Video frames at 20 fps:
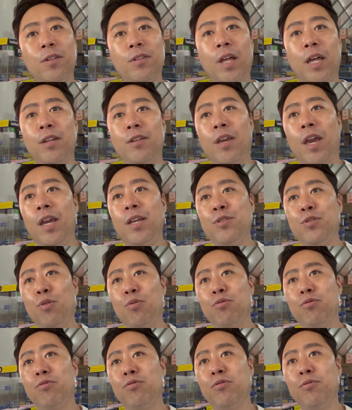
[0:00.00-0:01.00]
나는
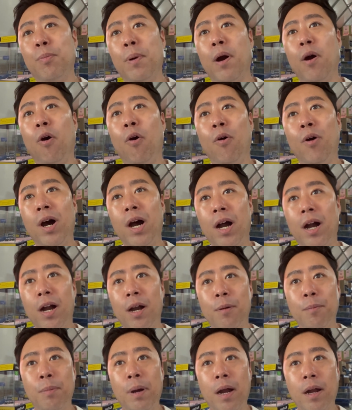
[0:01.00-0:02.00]
개인적으로 막
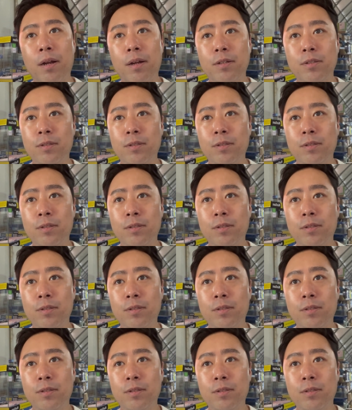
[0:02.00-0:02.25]
어항 막